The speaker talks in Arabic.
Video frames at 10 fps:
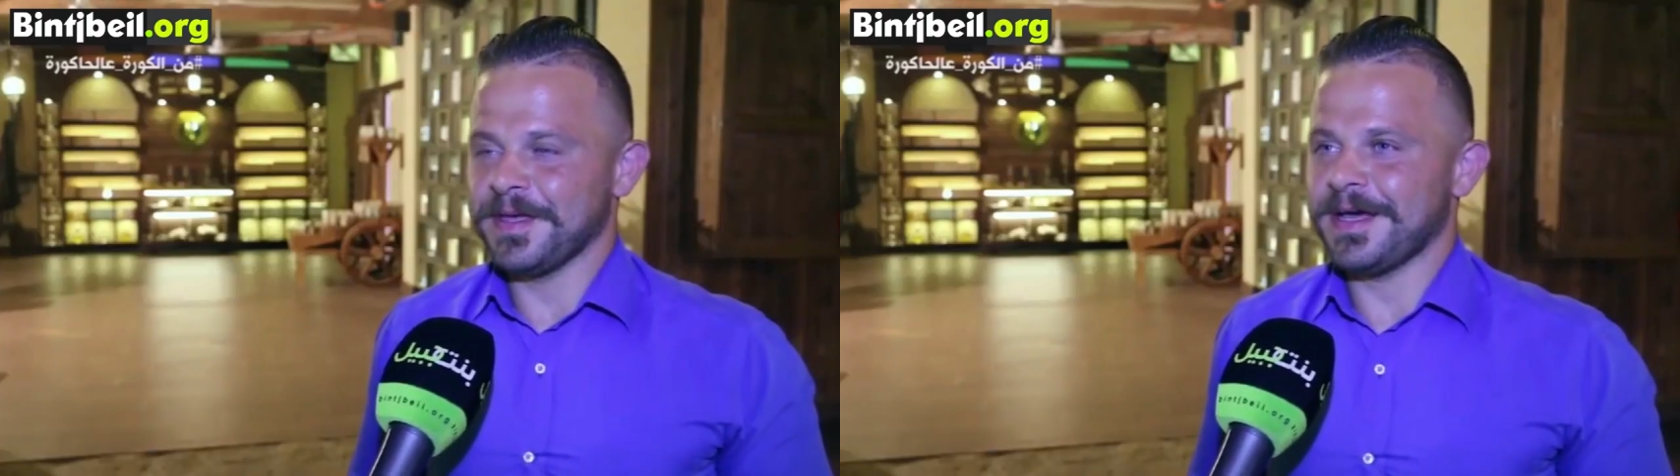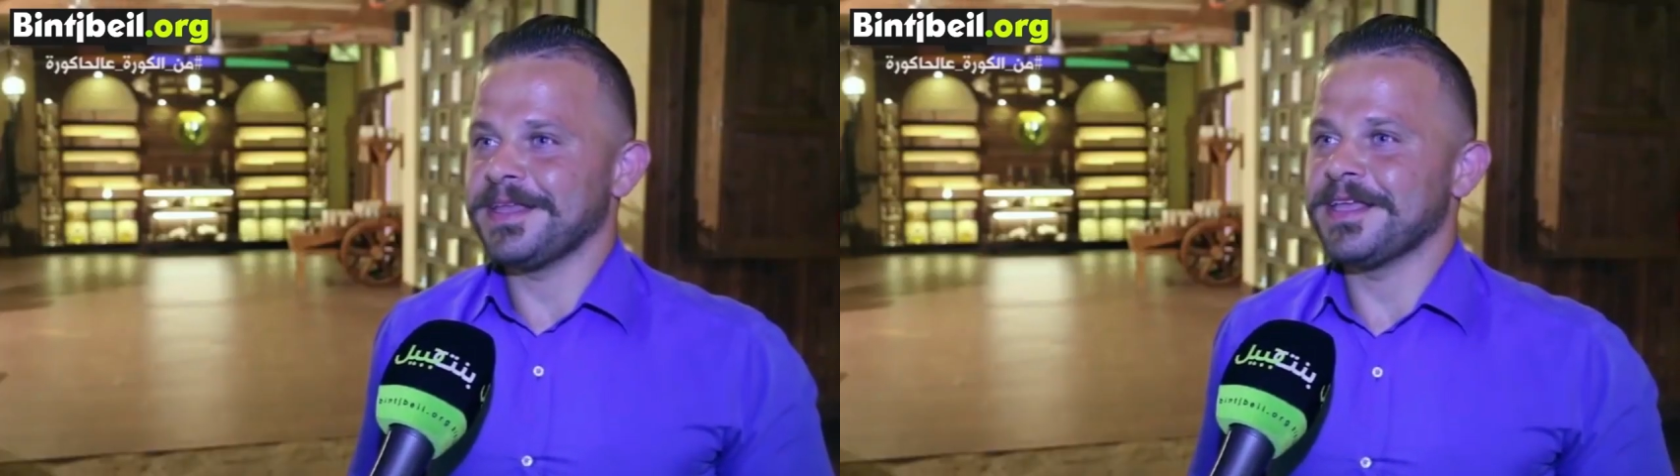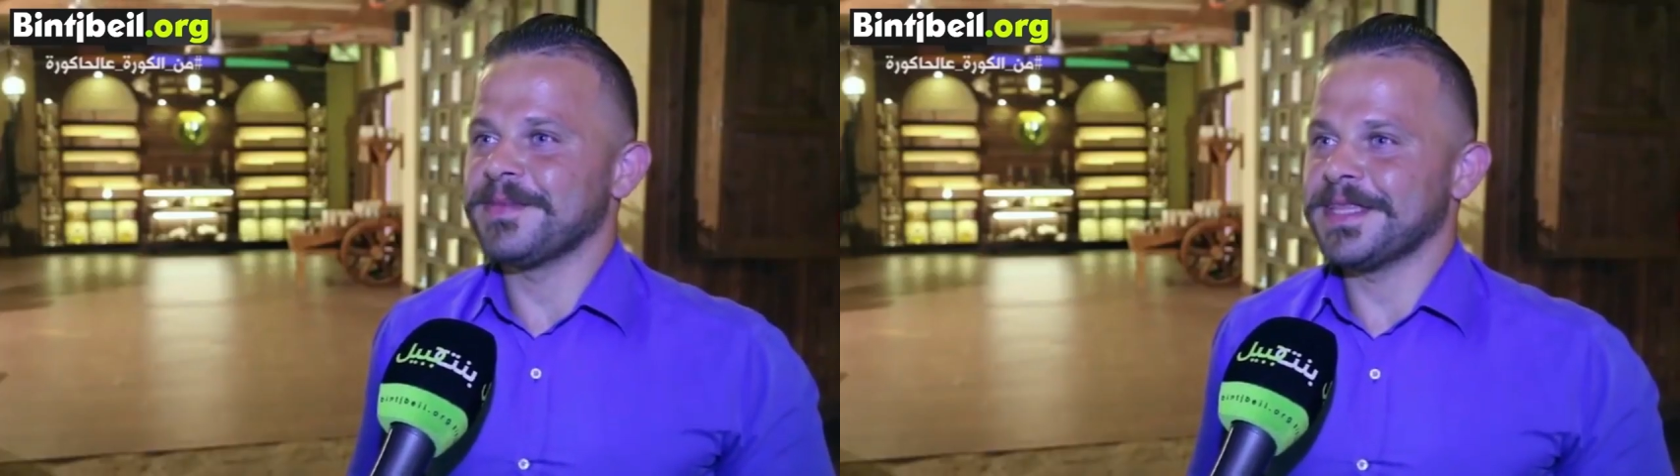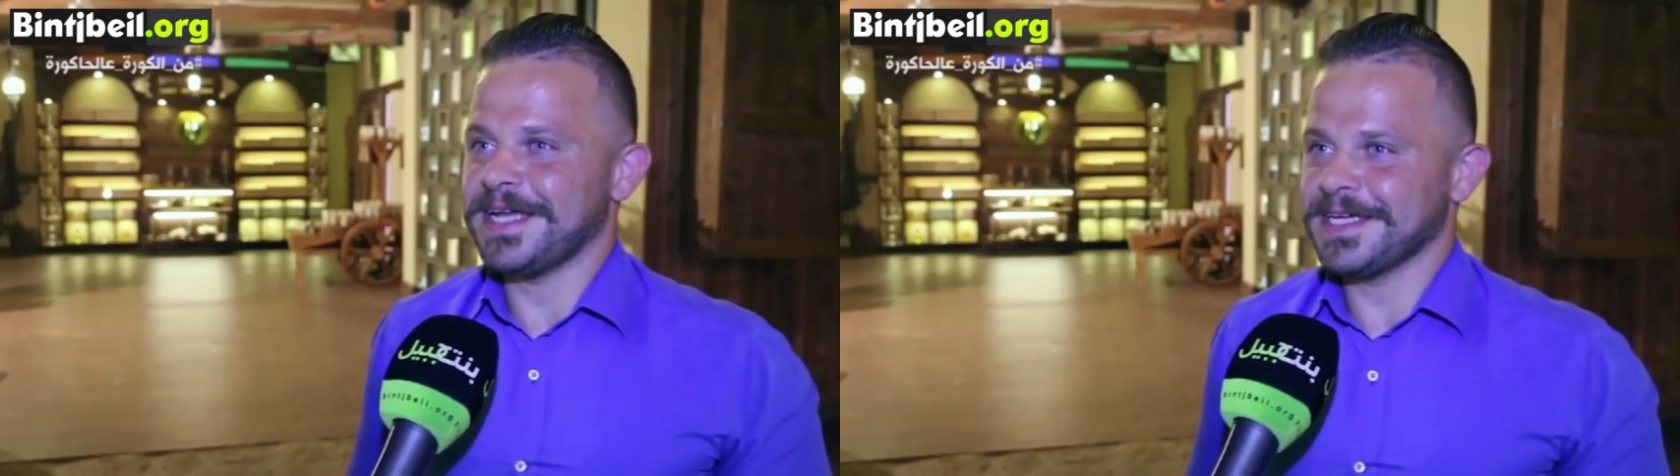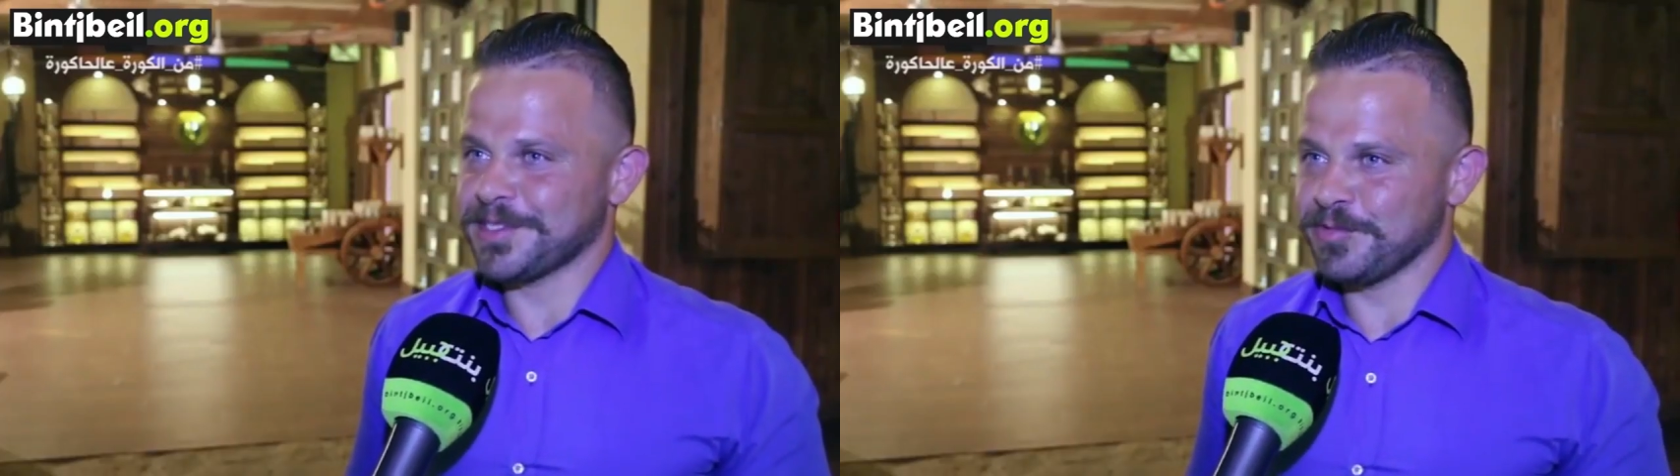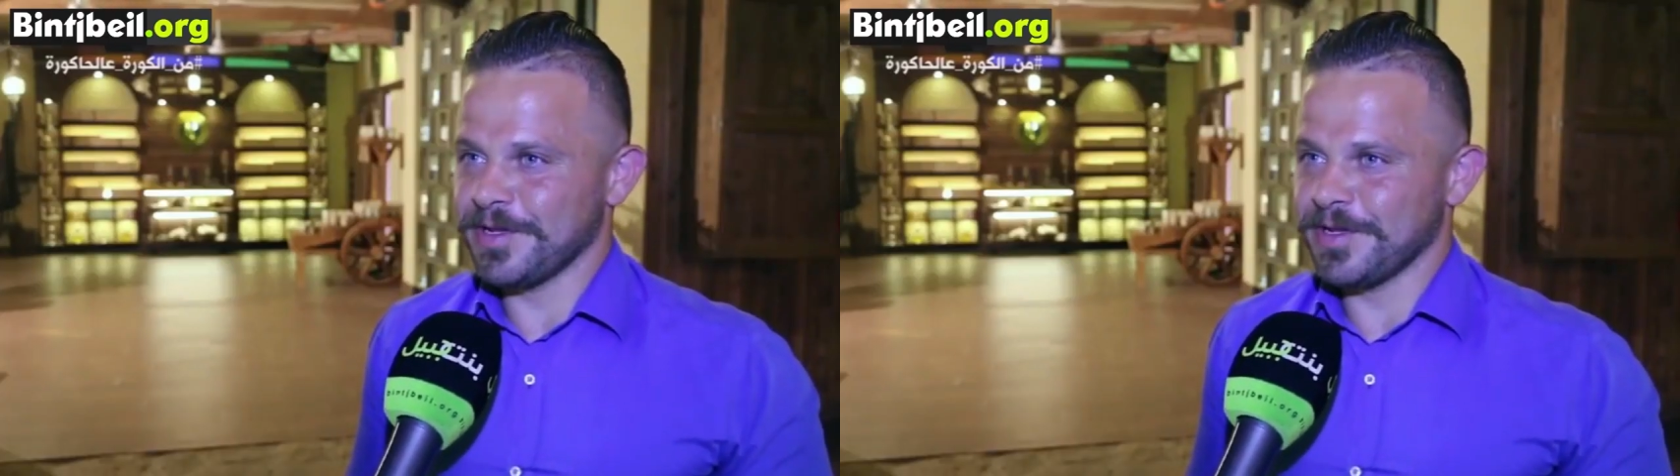بقرية بدر حسون